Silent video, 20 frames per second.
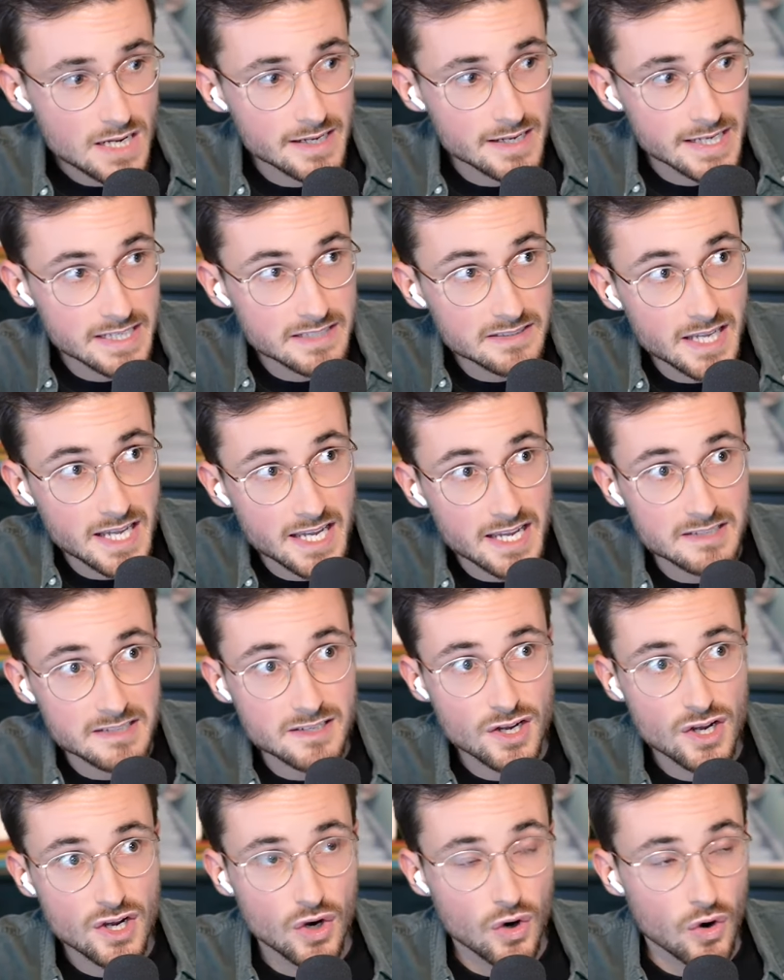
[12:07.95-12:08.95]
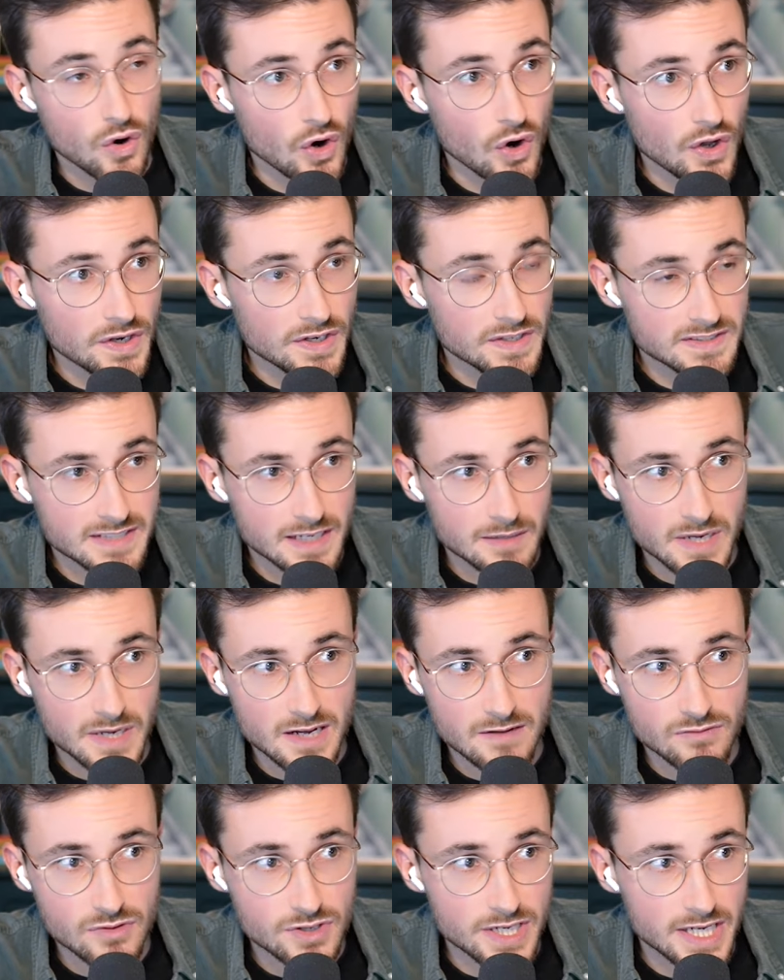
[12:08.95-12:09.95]
hingeht und ich sag mal,
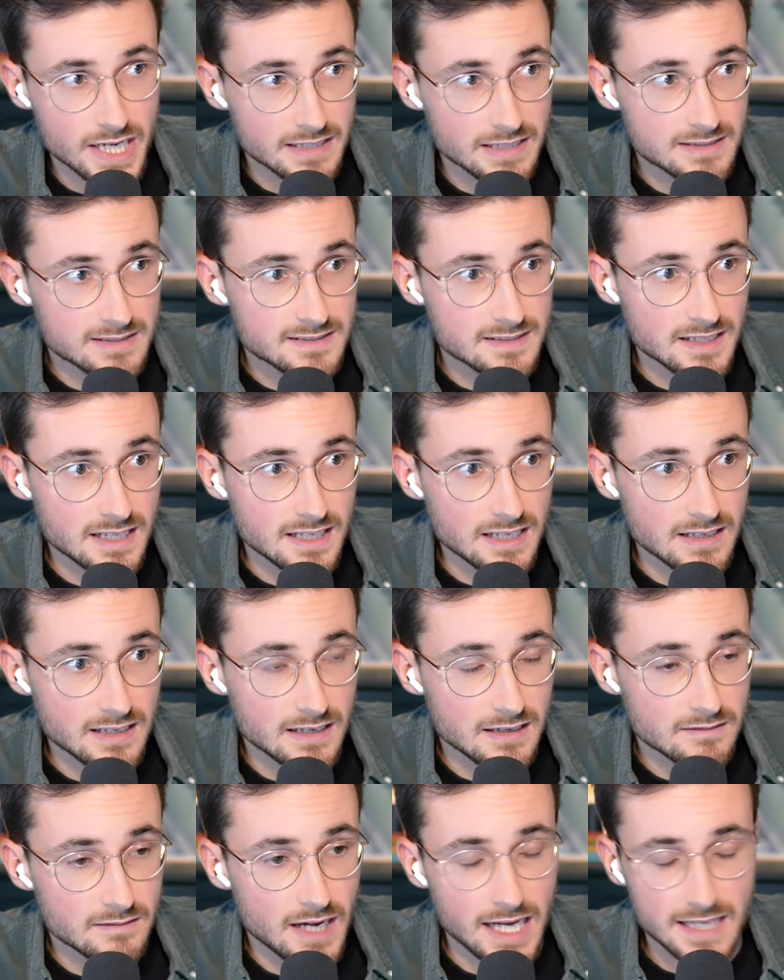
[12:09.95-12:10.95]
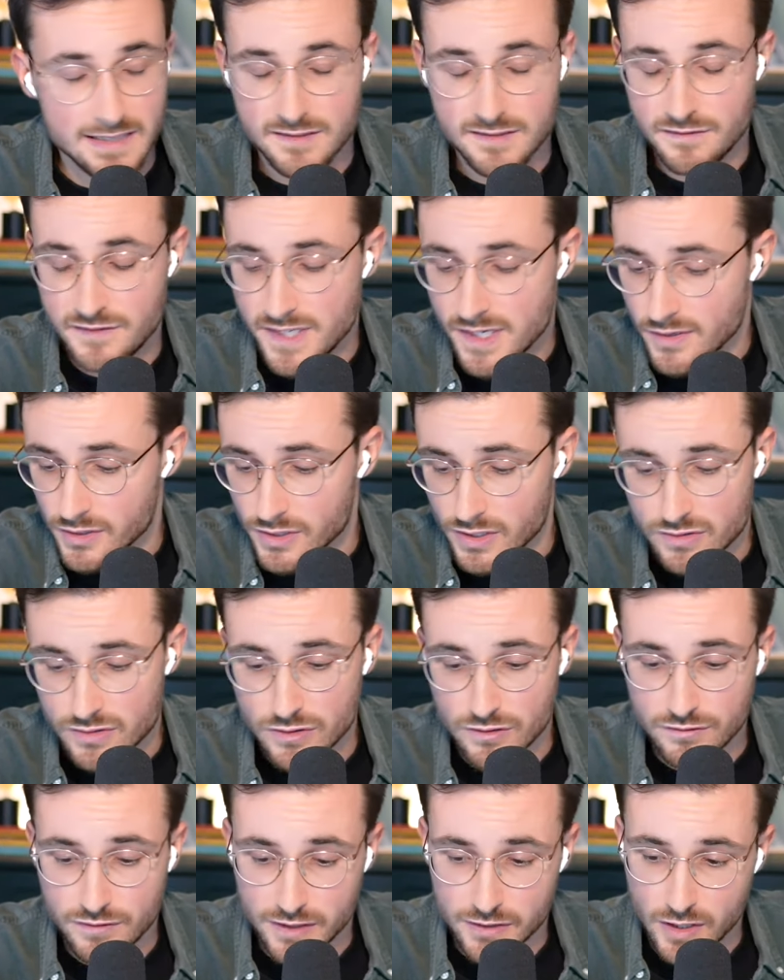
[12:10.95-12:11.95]
er würde jetzt äh, Hartz IV oder
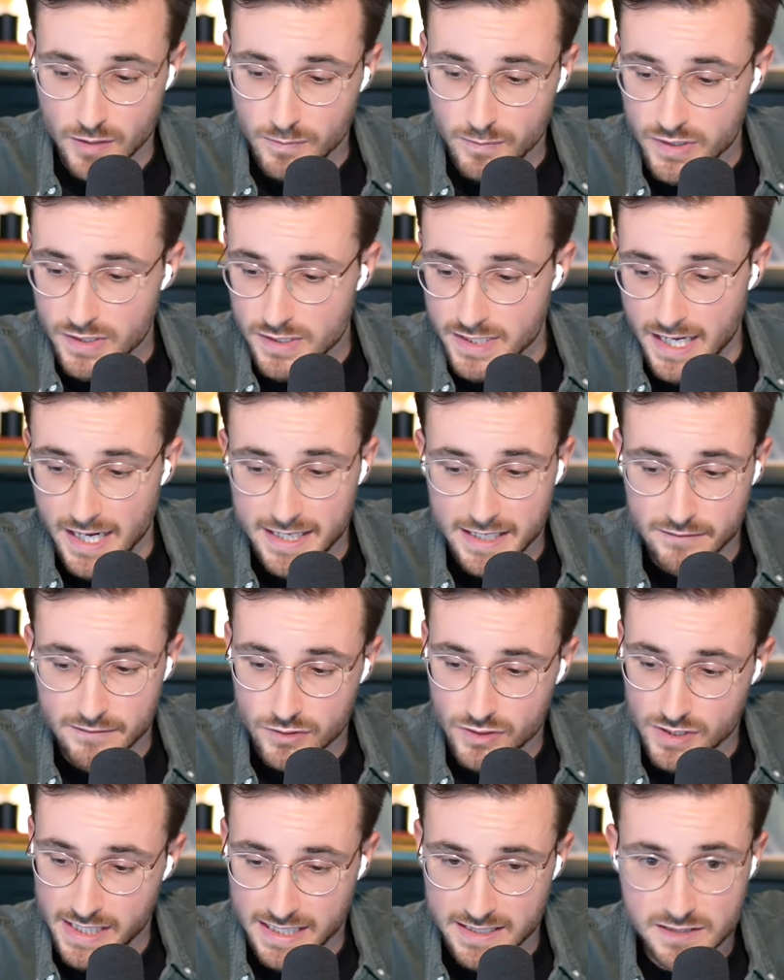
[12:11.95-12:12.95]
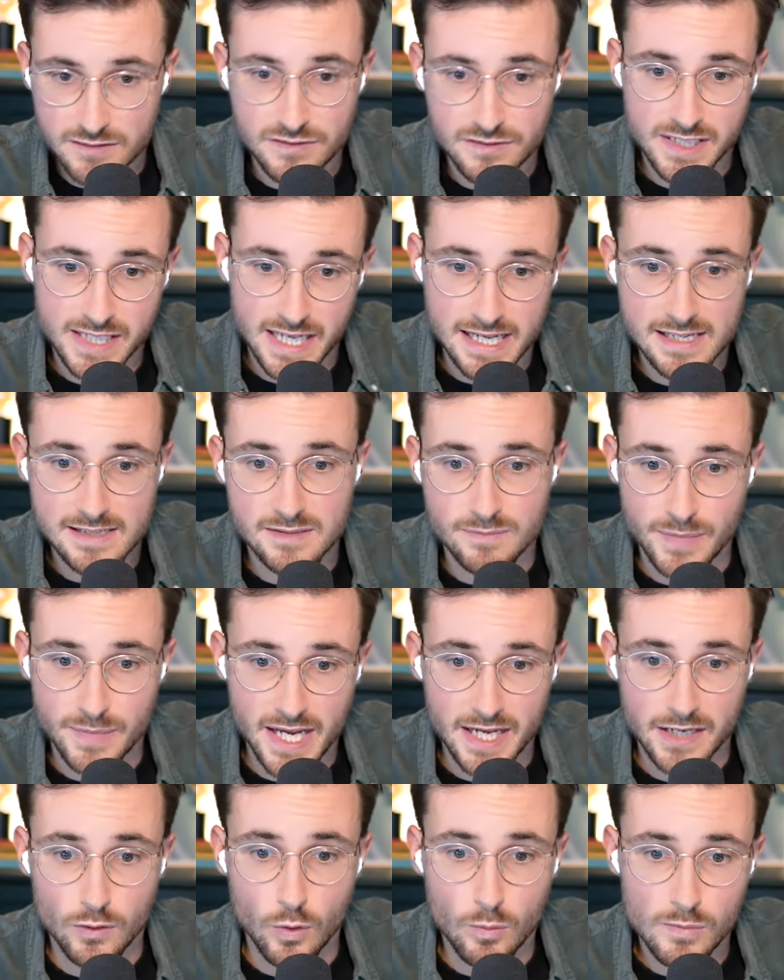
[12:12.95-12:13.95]
so verdoppeln, ja, dann würde ganz viel Geld
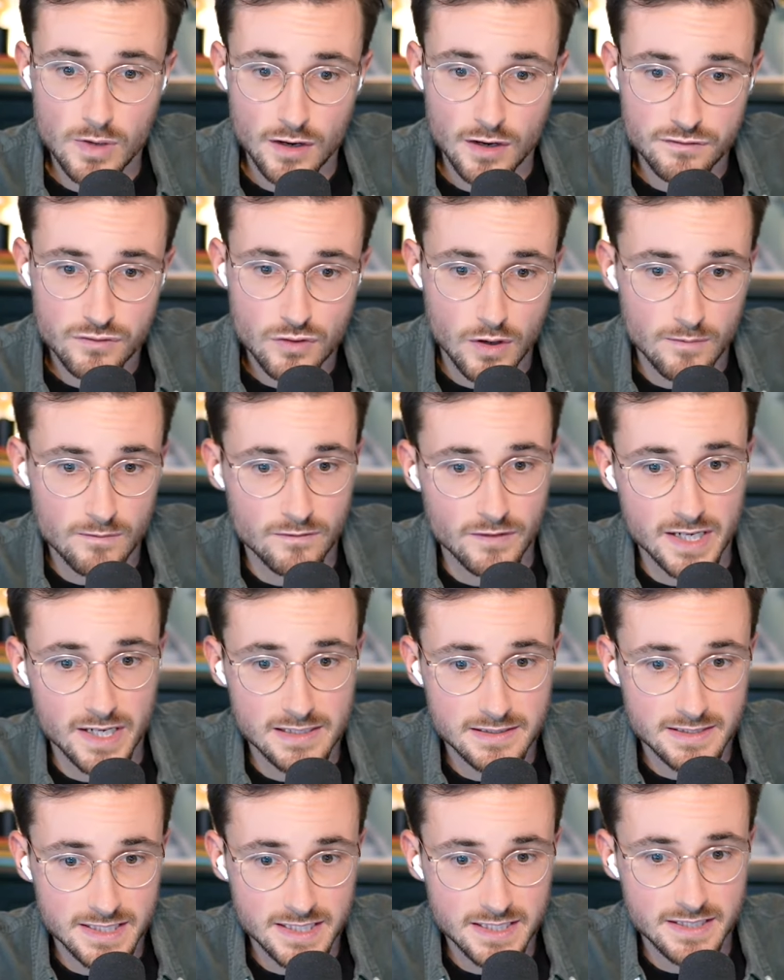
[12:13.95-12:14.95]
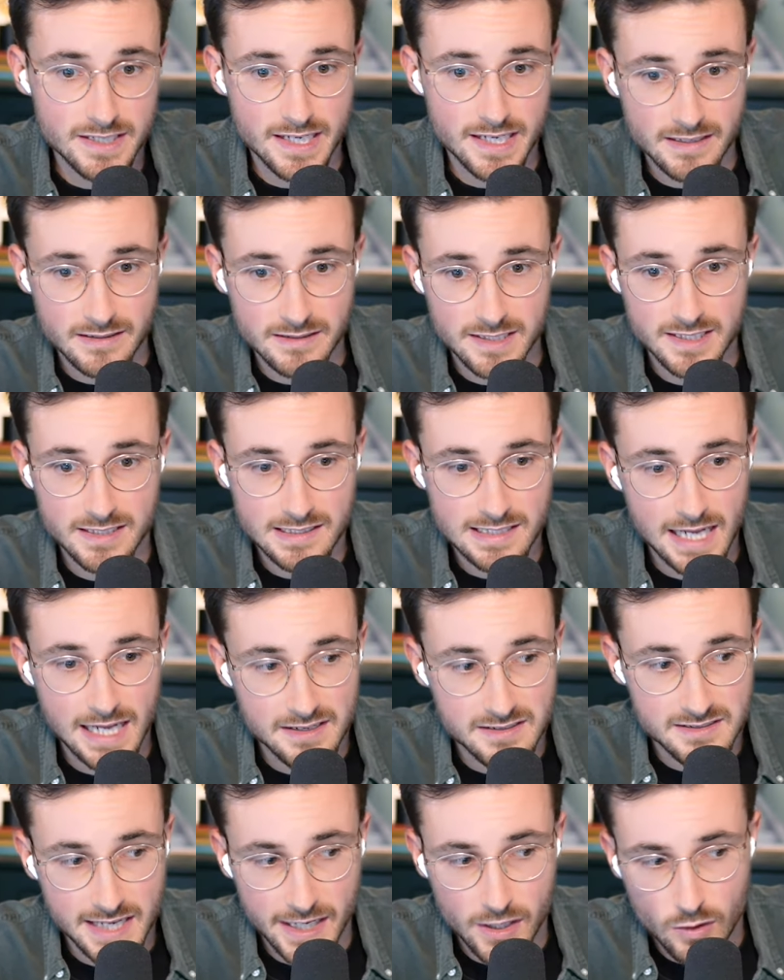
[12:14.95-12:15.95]
mehr in Umlauf kommen, weil diejenigen, die ein
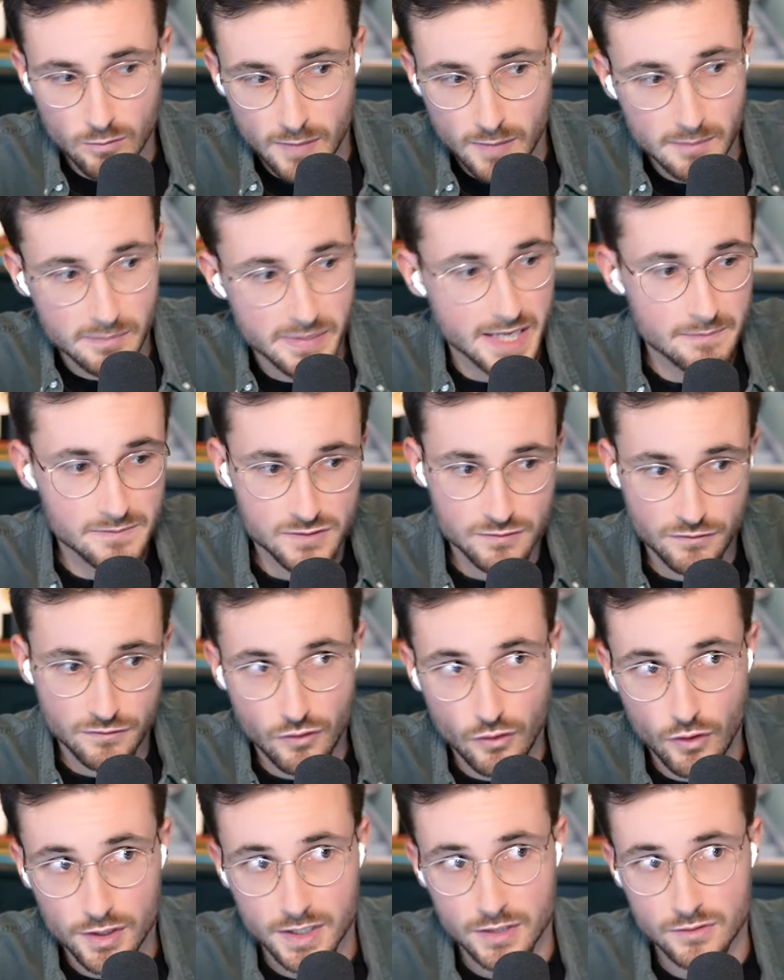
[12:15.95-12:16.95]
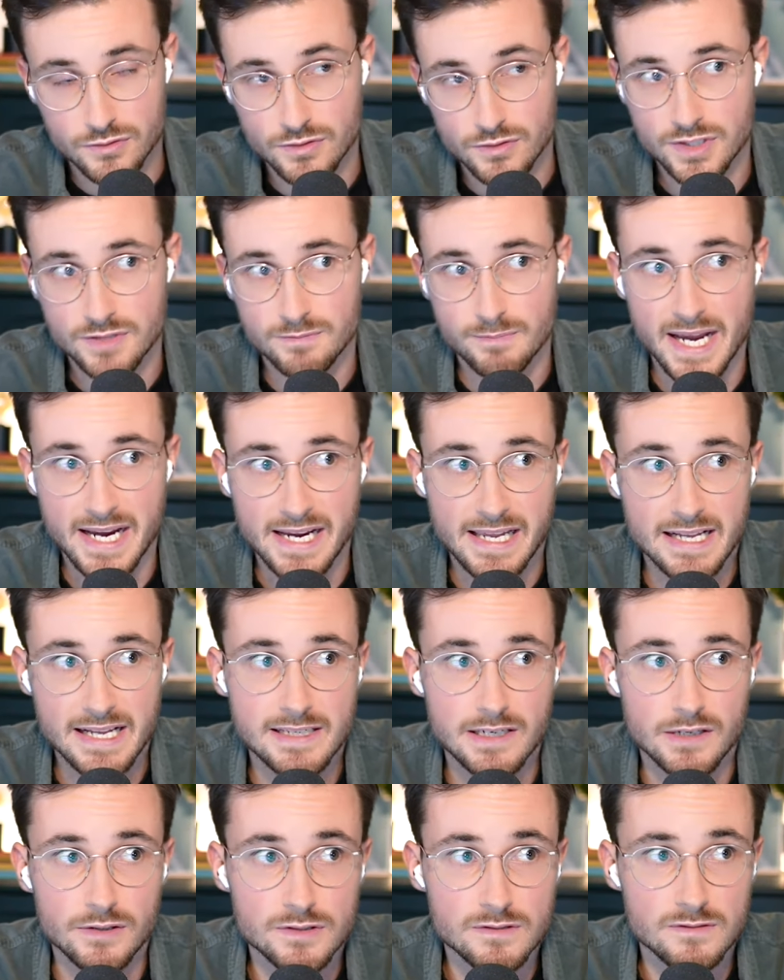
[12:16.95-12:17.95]
kleines Einkommen haben, geben sofort natürlich mehr
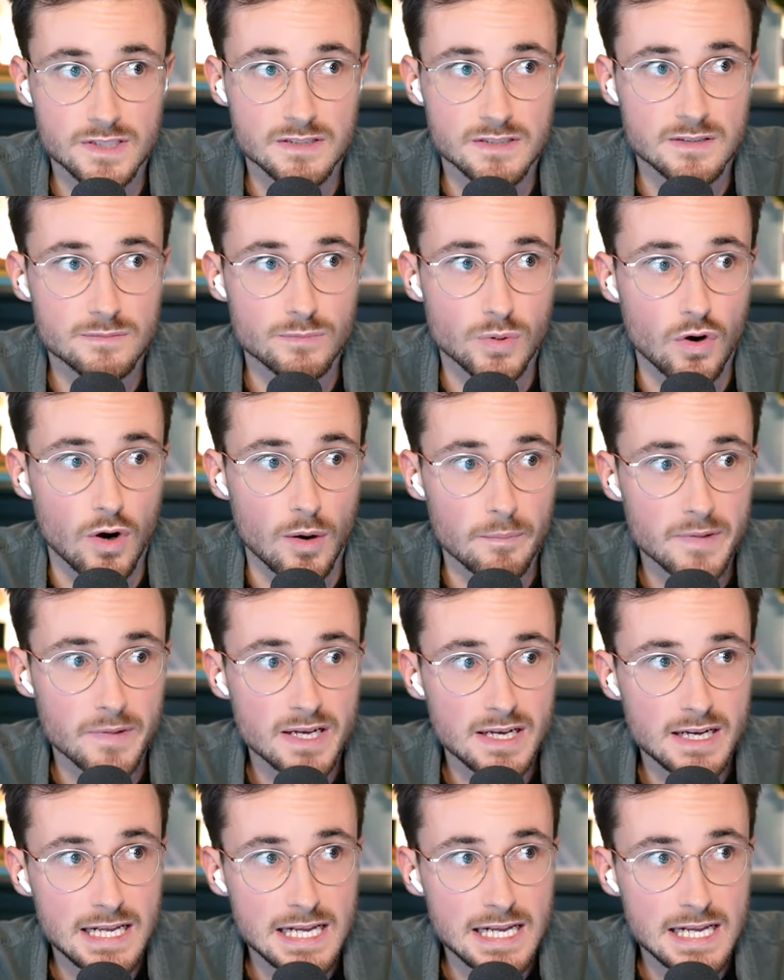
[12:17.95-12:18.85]
Geld aus, wenn sie es bekommen.